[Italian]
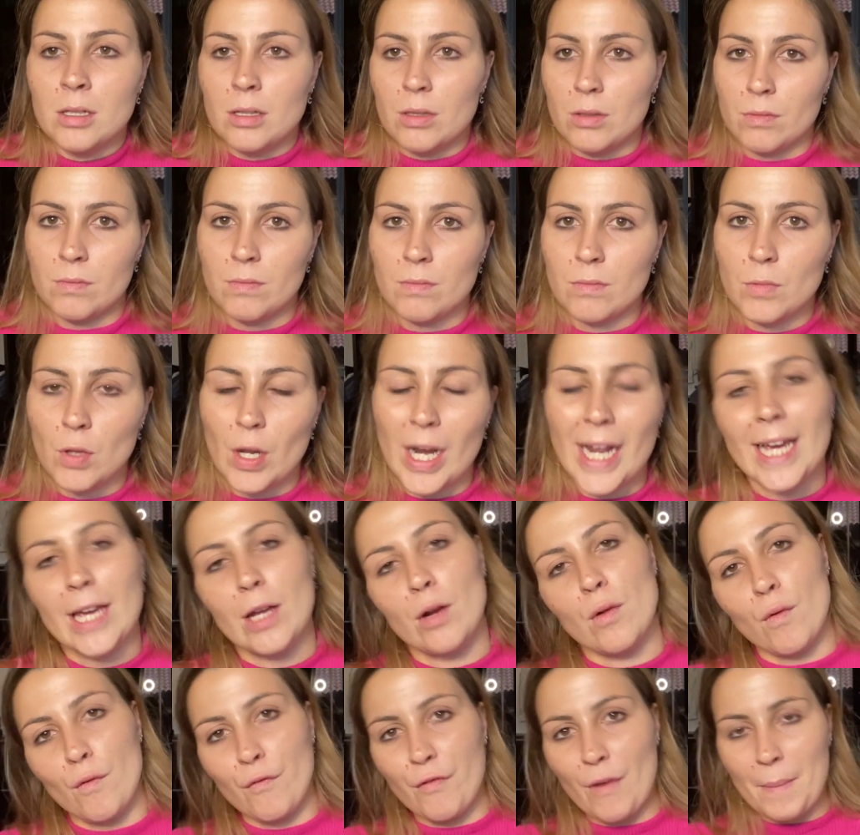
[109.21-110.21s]
mm, non è che
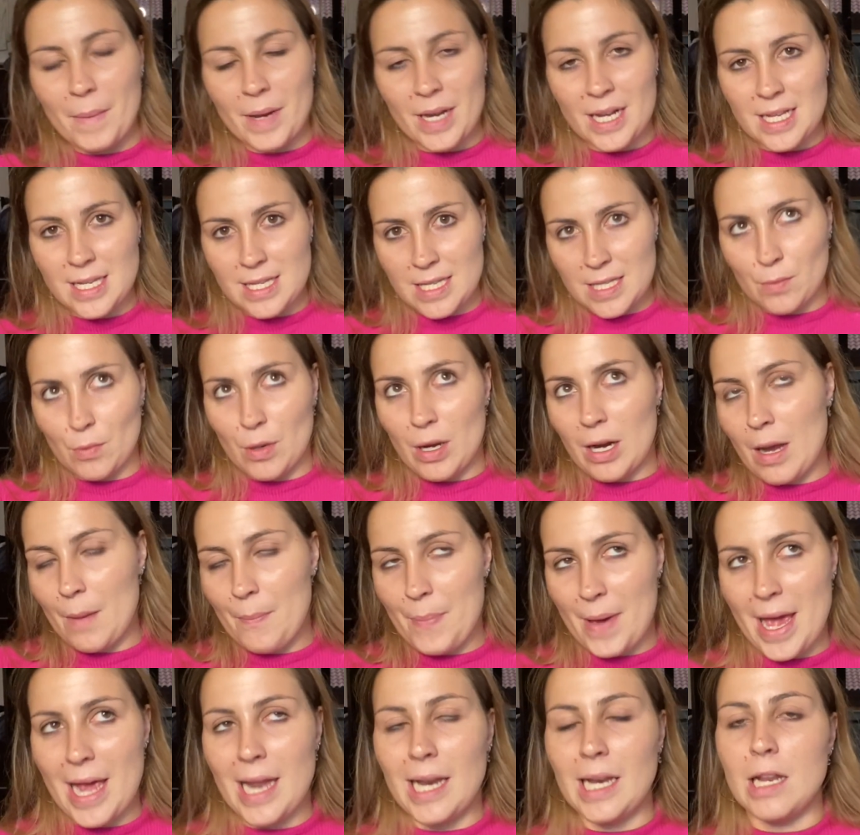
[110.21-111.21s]
non fa benissimo alla
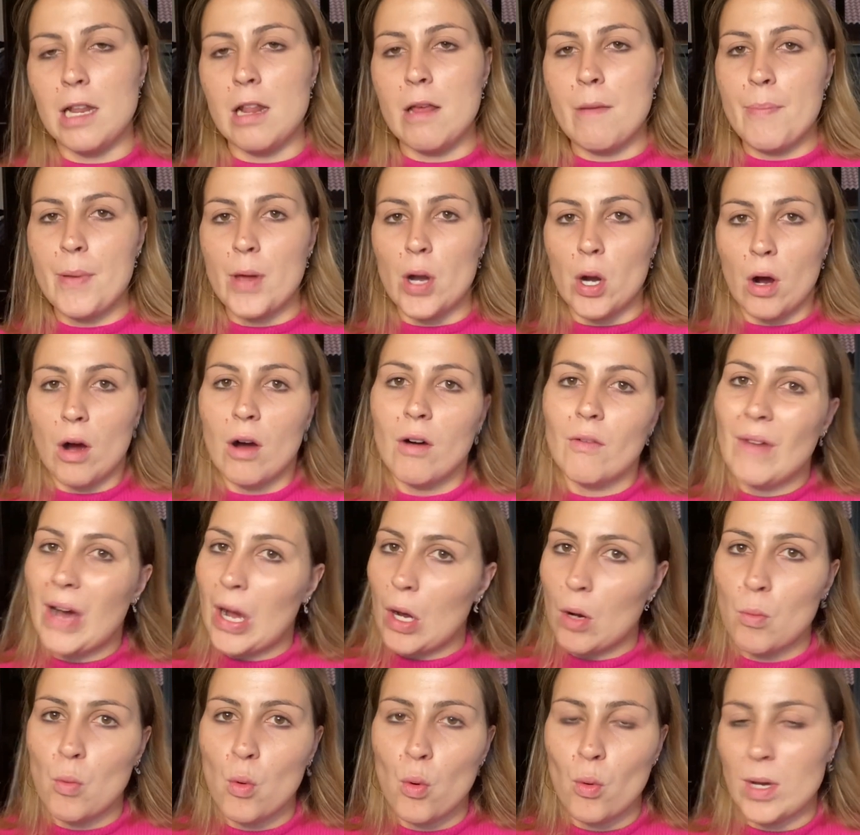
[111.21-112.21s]
pelle, però va
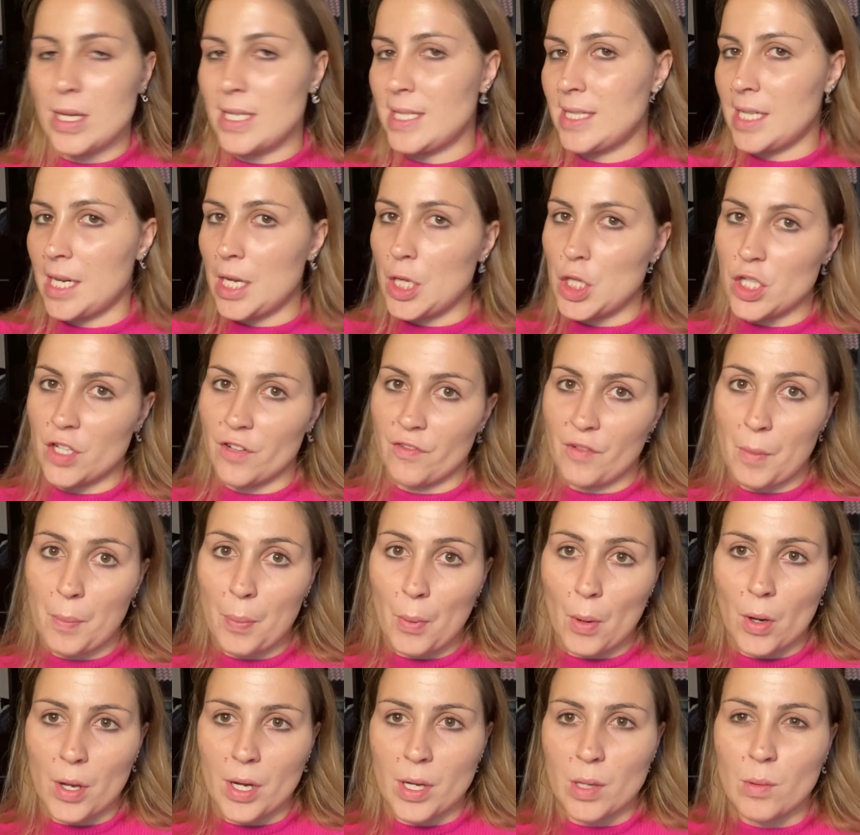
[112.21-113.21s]
comunque a stringervi i
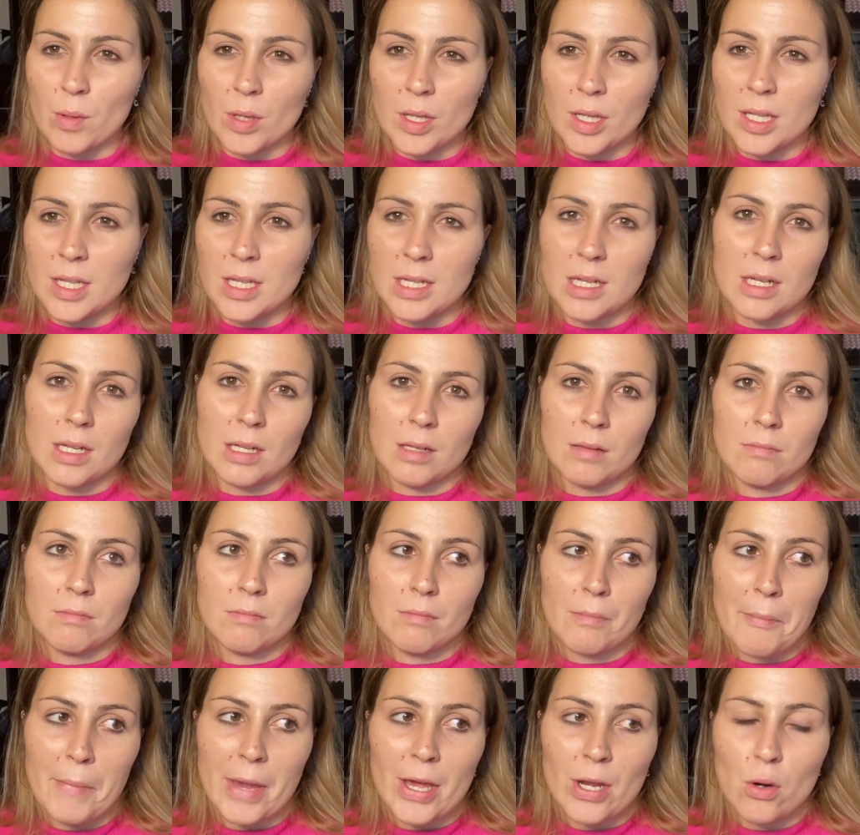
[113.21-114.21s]
pori, quindi
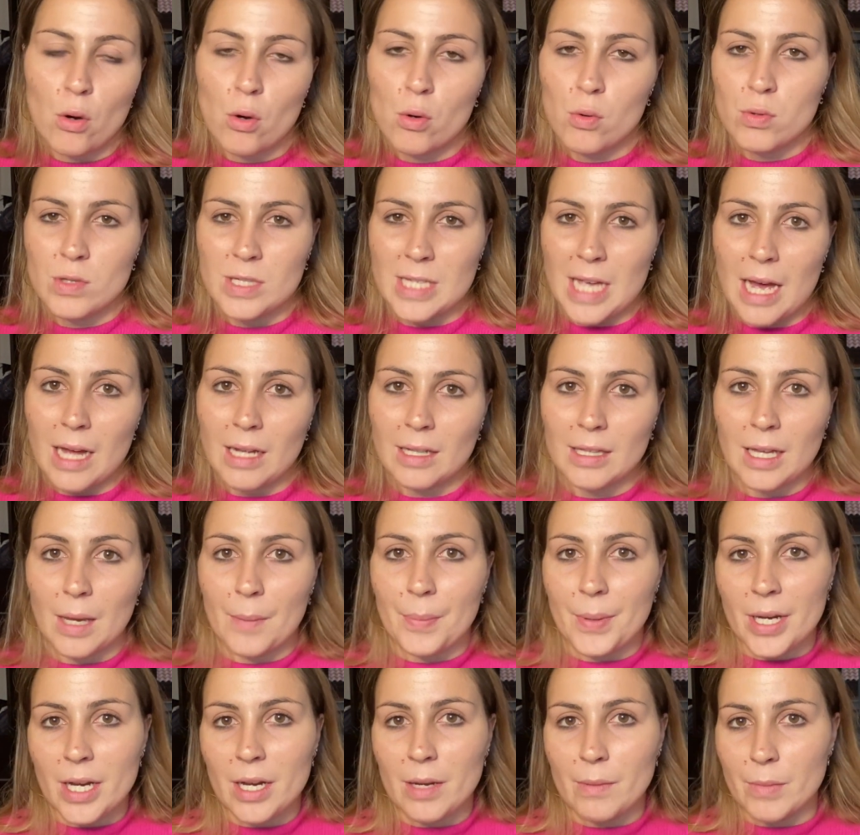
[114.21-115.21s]
meno lo usate, a
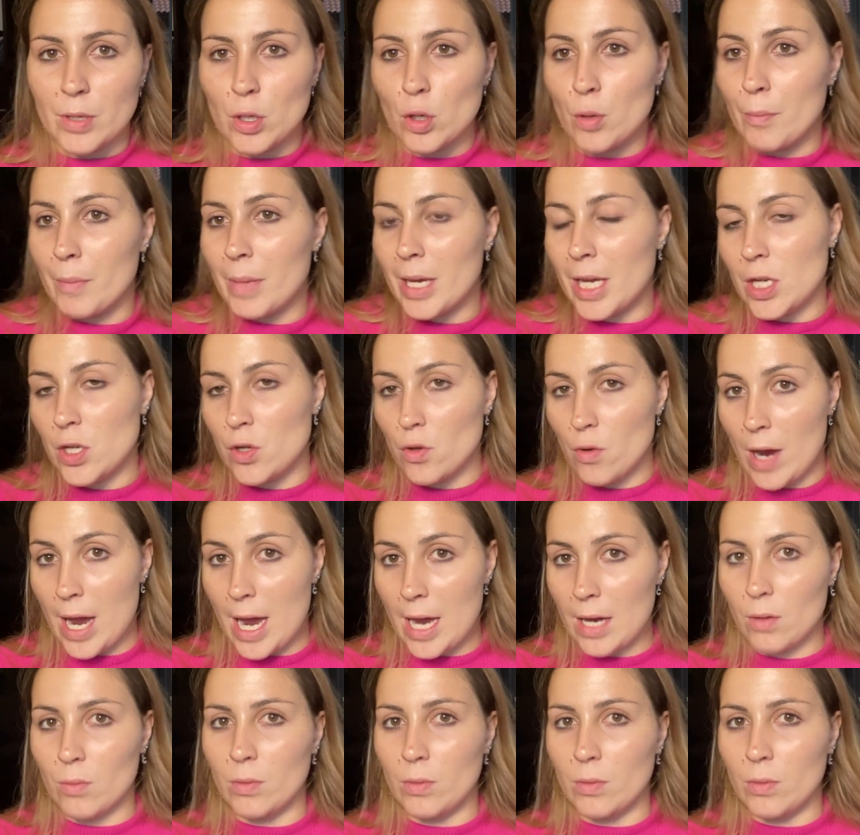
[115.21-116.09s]
parer mio, meglio è.